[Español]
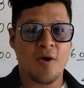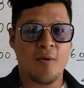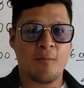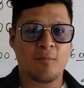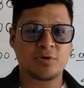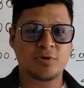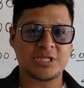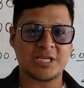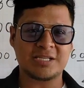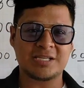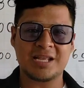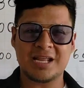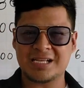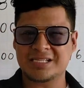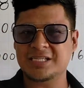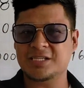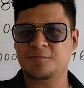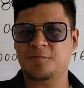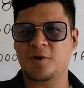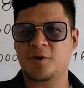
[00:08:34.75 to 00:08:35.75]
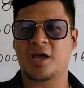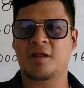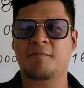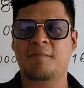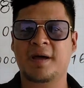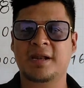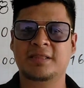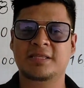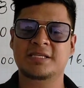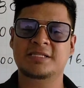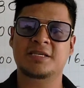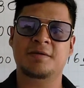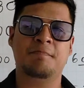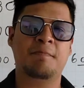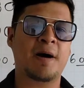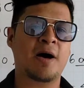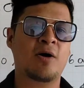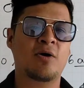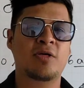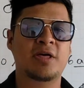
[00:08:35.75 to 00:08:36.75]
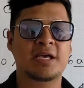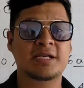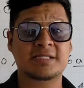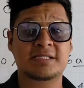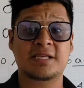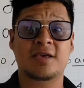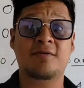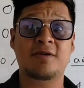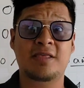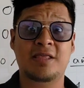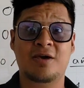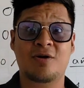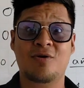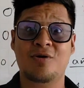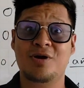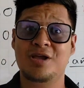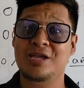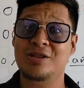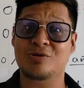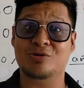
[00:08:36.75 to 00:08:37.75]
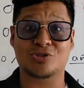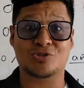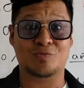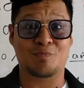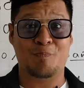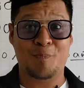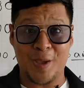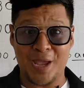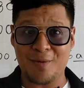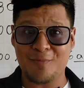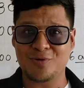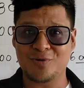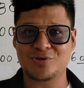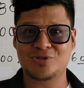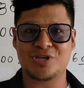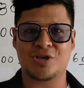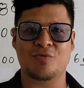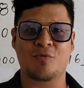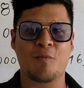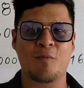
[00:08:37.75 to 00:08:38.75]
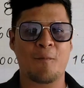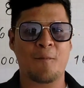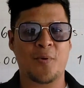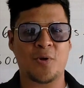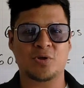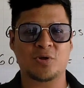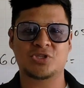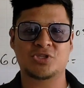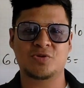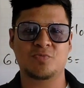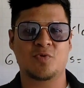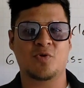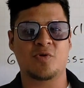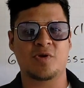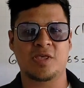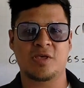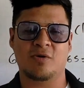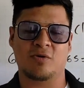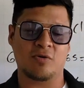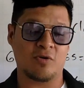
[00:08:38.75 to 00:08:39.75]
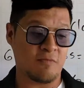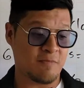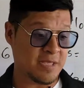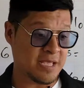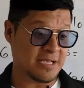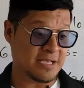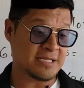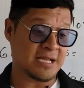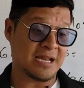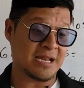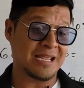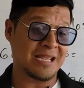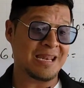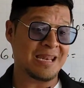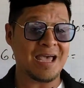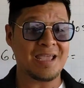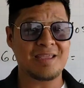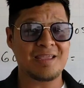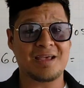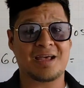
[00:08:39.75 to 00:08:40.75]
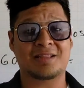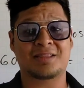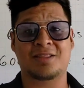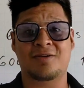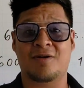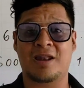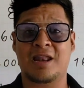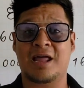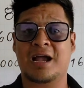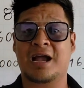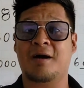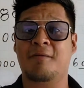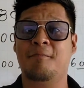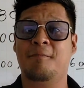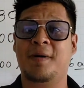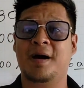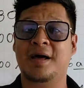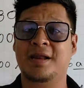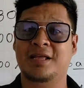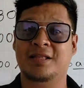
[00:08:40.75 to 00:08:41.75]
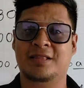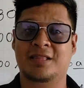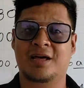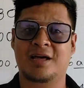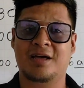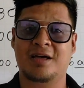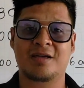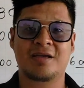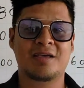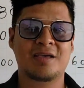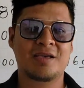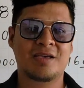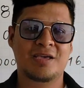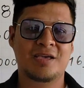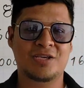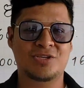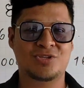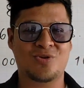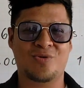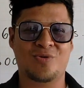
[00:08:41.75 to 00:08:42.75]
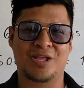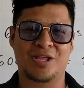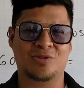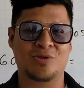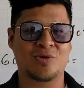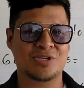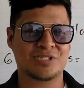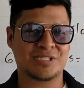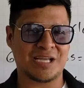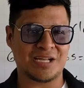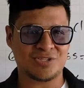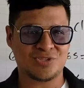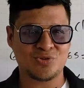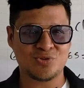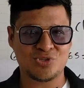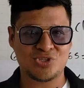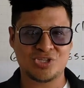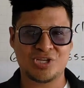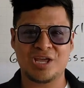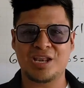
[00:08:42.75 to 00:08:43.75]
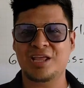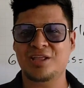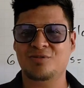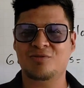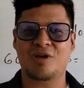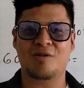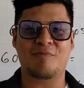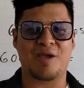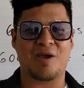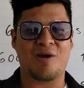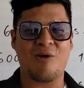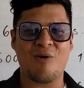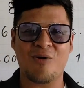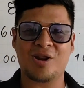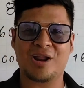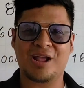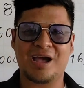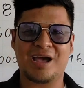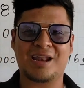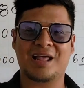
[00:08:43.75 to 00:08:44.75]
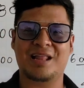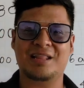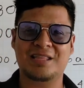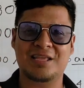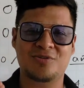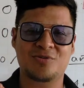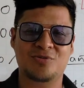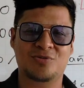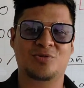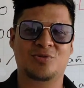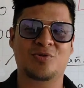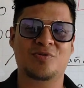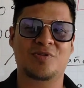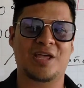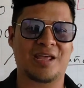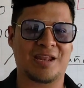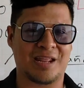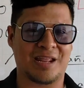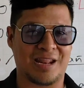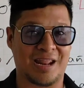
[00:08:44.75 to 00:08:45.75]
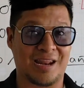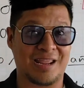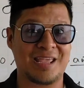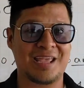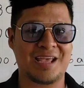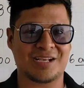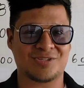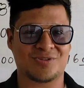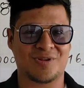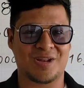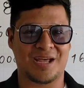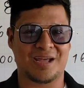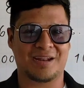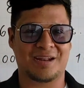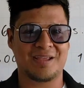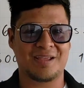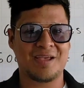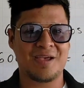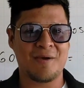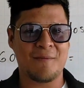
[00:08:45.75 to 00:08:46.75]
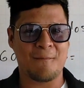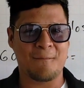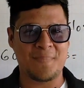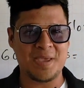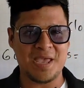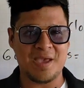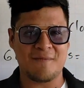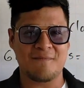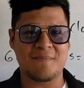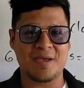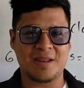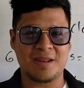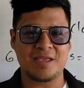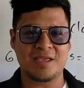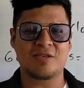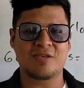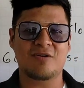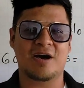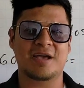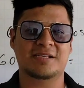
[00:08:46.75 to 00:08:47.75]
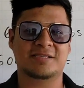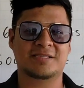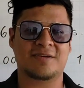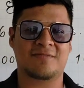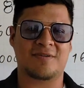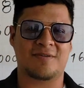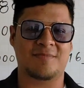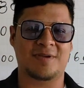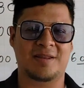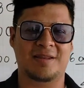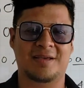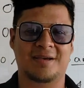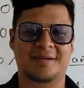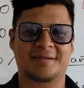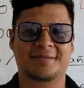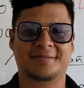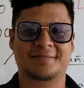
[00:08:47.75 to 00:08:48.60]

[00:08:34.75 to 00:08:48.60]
Muchas gracias por haber participado de este video y nos vemos en un próximo video. No olvides darle like, activar la campanita y sobre todo estar suscrito al mejor canal de YouTube en energía solar. Bienvenido a esta familia.